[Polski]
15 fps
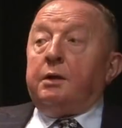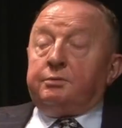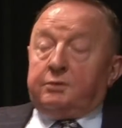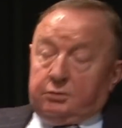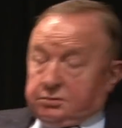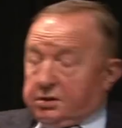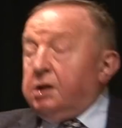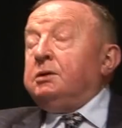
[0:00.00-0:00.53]
ale
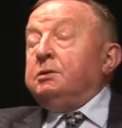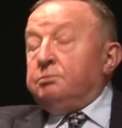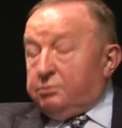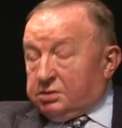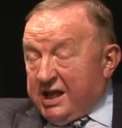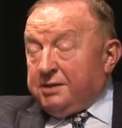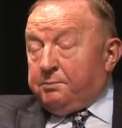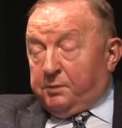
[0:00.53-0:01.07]
no, no,
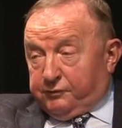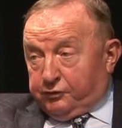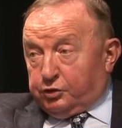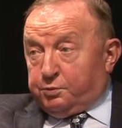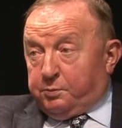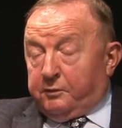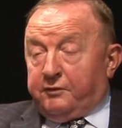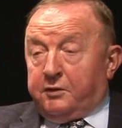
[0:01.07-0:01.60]
najpierw to,
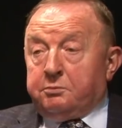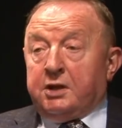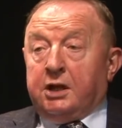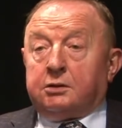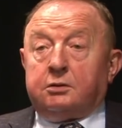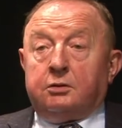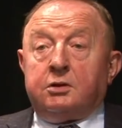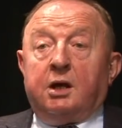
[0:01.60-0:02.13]
odpowiem na
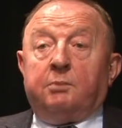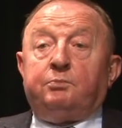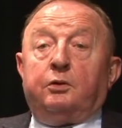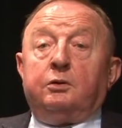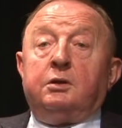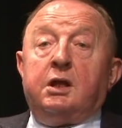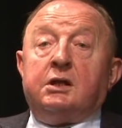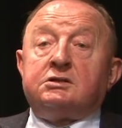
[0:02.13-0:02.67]
to. to
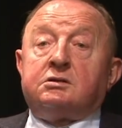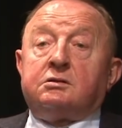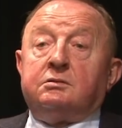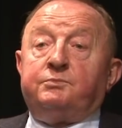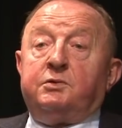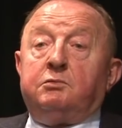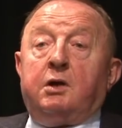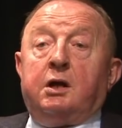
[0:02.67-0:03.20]
Japonia
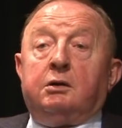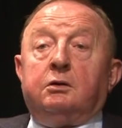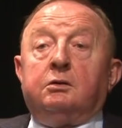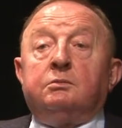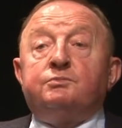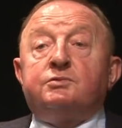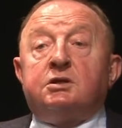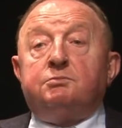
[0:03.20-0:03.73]
zrobiła
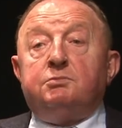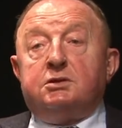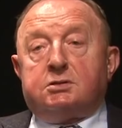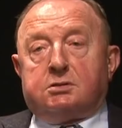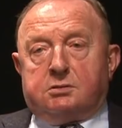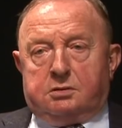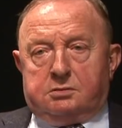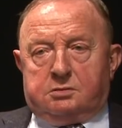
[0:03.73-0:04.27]
olbrzymi
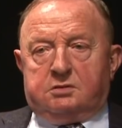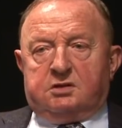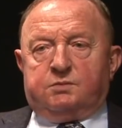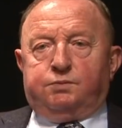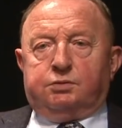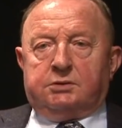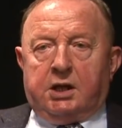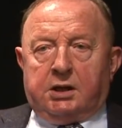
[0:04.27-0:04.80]
skok
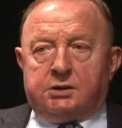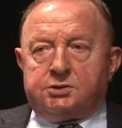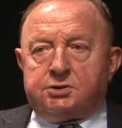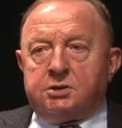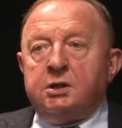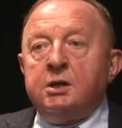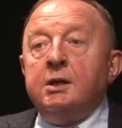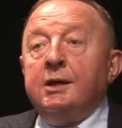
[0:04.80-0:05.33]

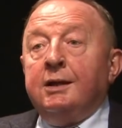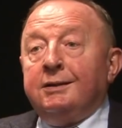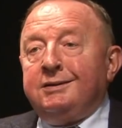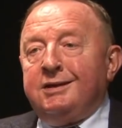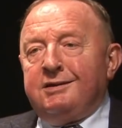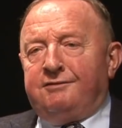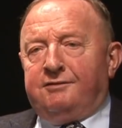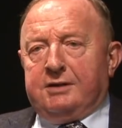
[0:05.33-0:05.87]
gospodarczy
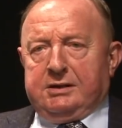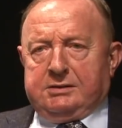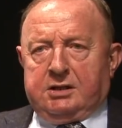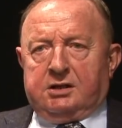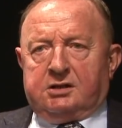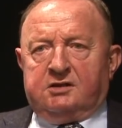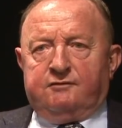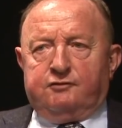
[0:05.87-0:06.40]
nie w
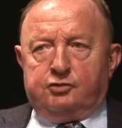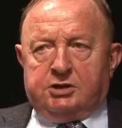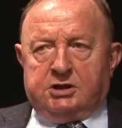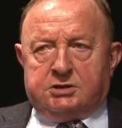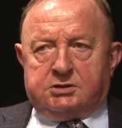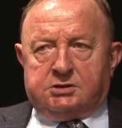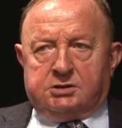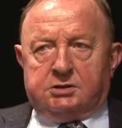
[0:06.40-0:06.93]
latach
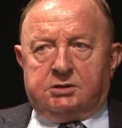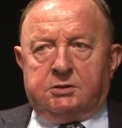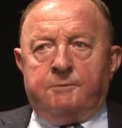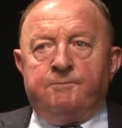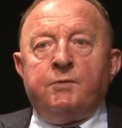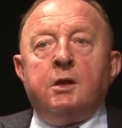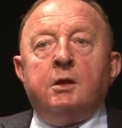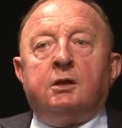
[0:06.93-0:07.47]
dwudziestych
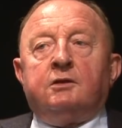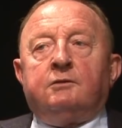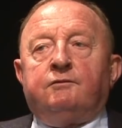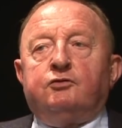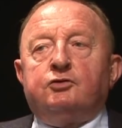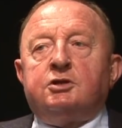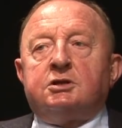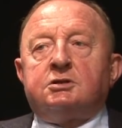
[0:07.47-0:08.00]

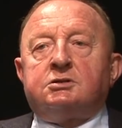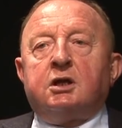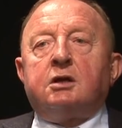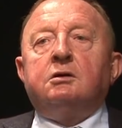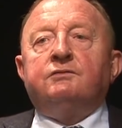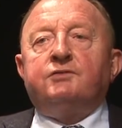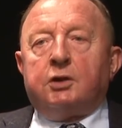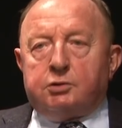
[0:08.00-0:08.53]
XX
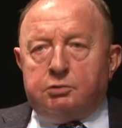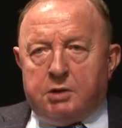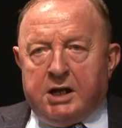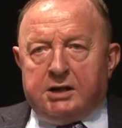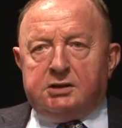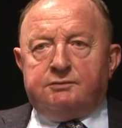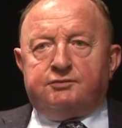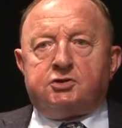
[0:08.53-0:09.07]
wieku,
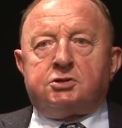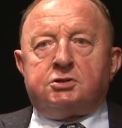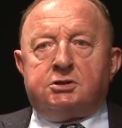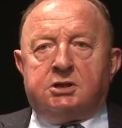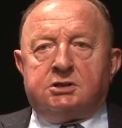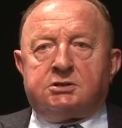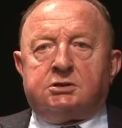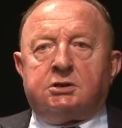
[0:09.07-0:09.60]
ani w
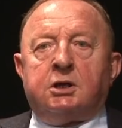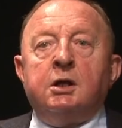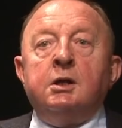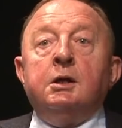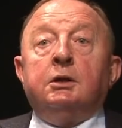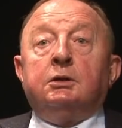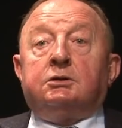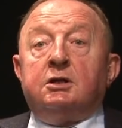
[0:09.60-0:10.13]
30.,
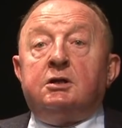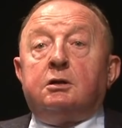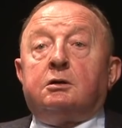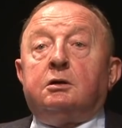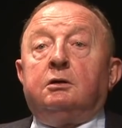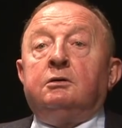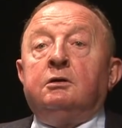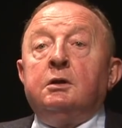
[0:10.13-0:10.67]

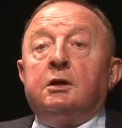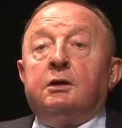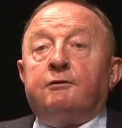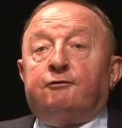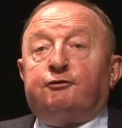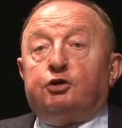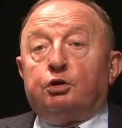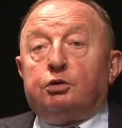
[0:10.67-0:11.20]
tylko
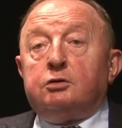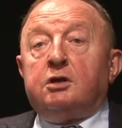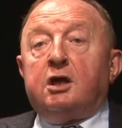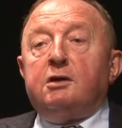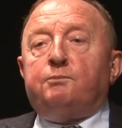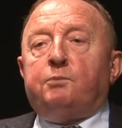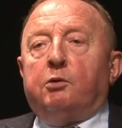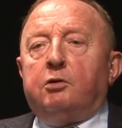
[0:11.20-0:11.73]
w
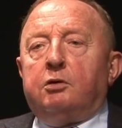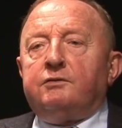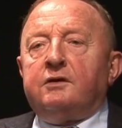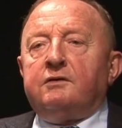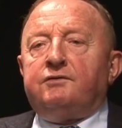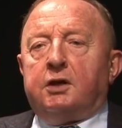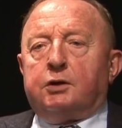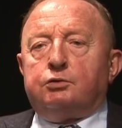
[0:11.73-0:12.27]
drugiej
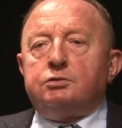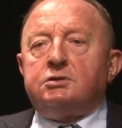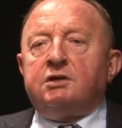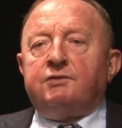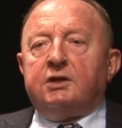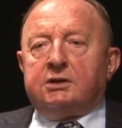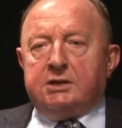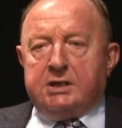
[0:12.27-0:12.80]
połowie wieku
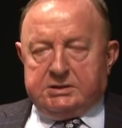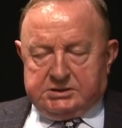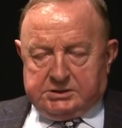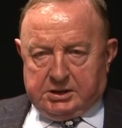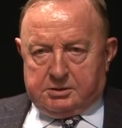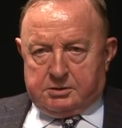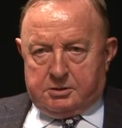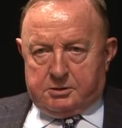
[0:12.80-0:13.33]
XIX.